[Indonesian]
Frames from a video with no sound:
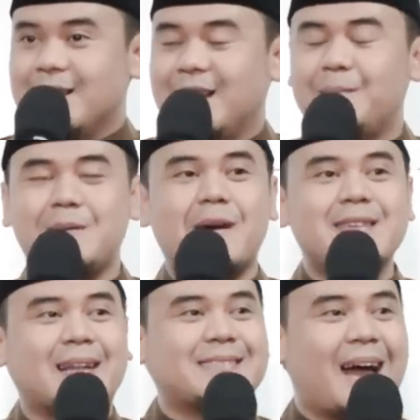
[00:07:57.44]
lebih
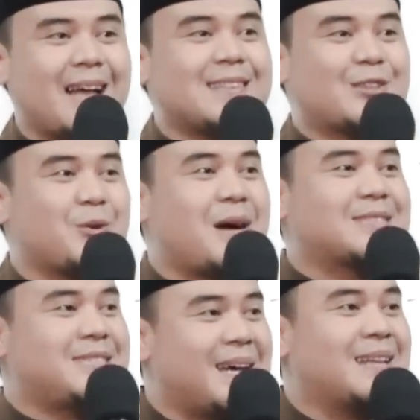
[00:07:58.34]
banyak taat atau
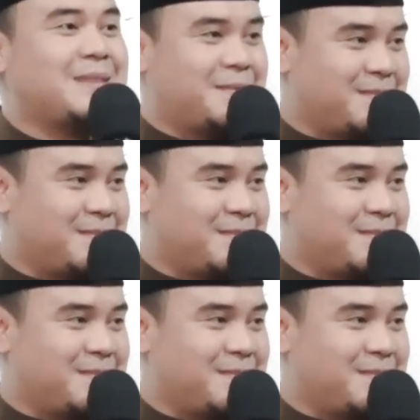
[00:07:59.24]
maksiat